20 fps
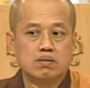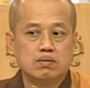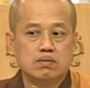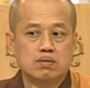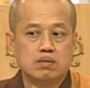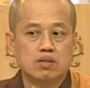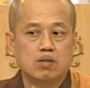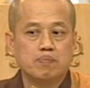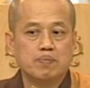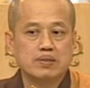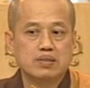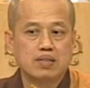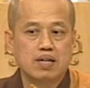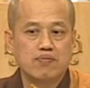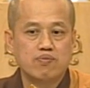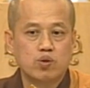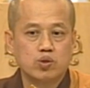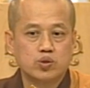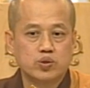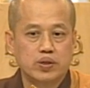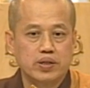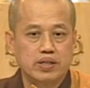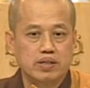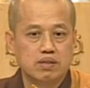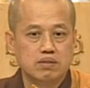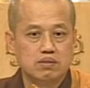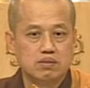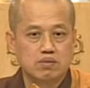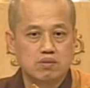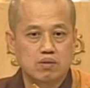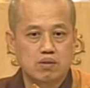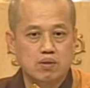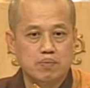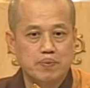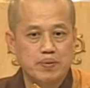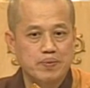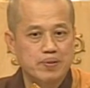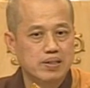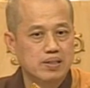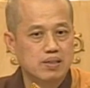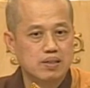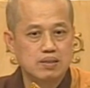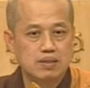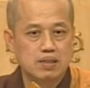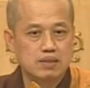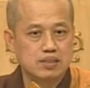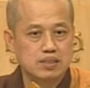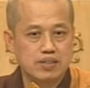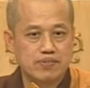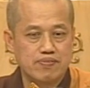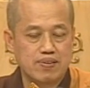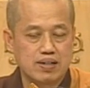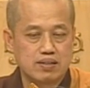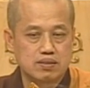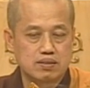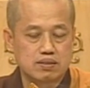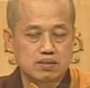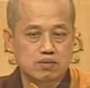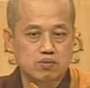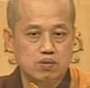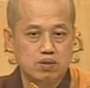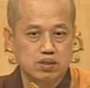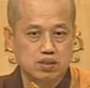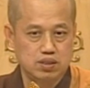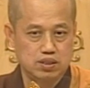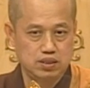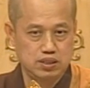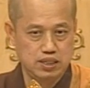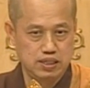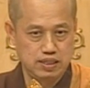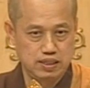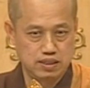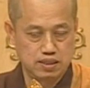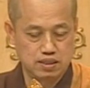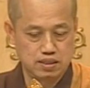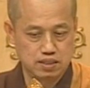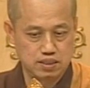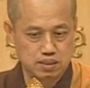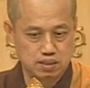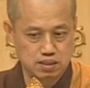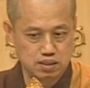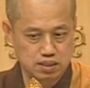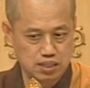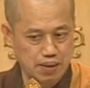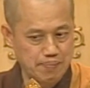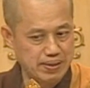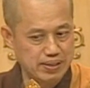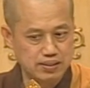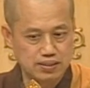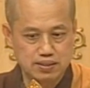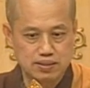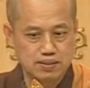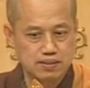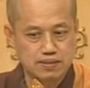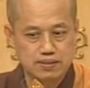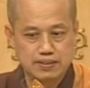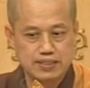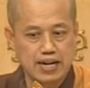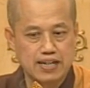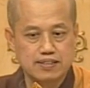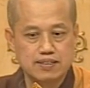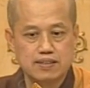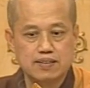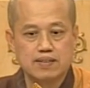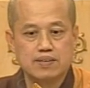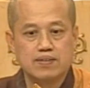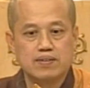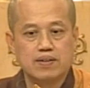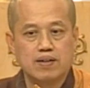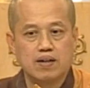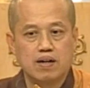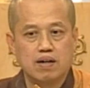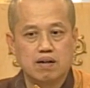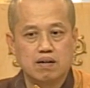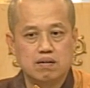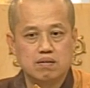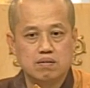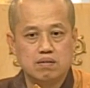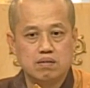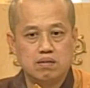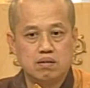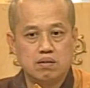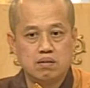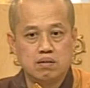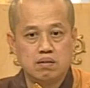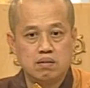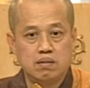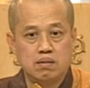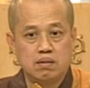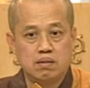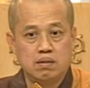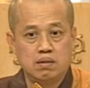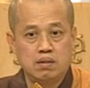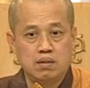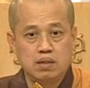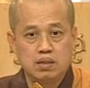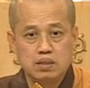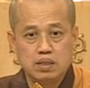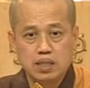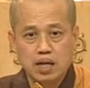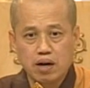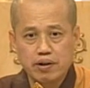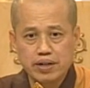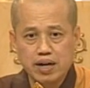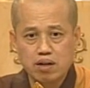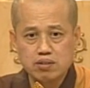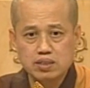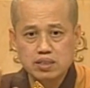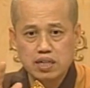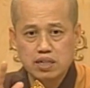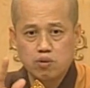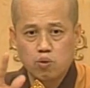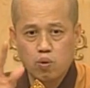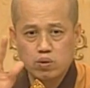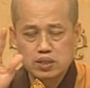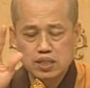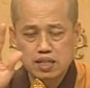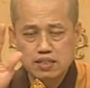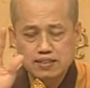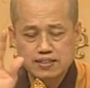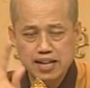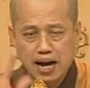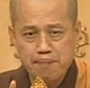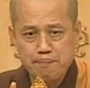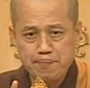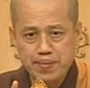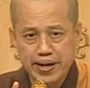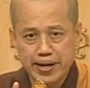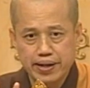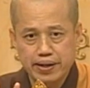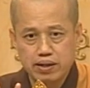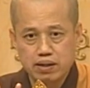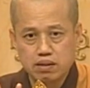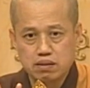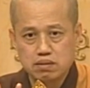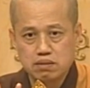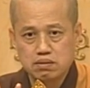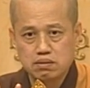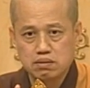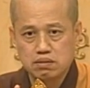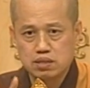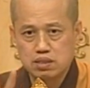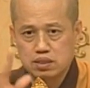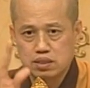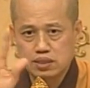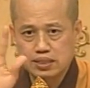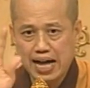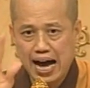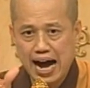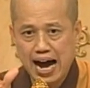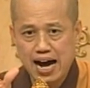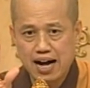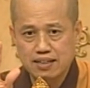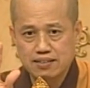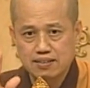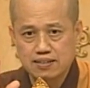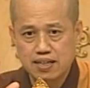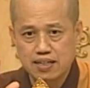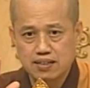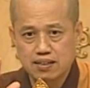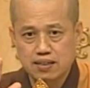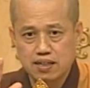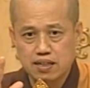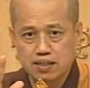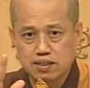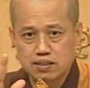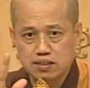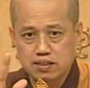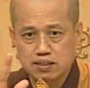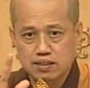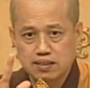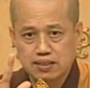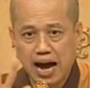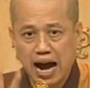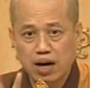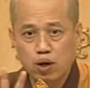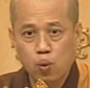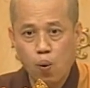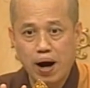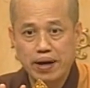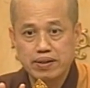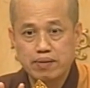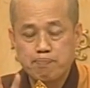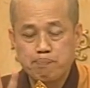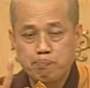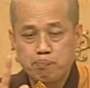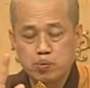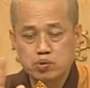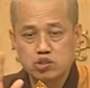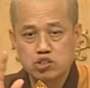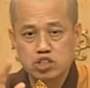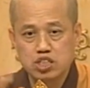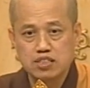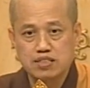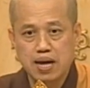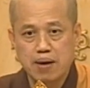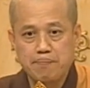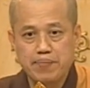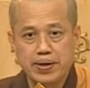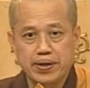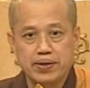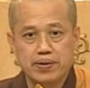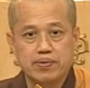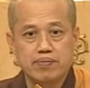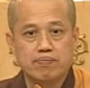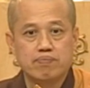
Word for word: 这个我们在佛学院的时候，我们会跟那些法师或跟一些他们讲的啊。你要了解，我这个三昧是大圣的长官，不思议三昧。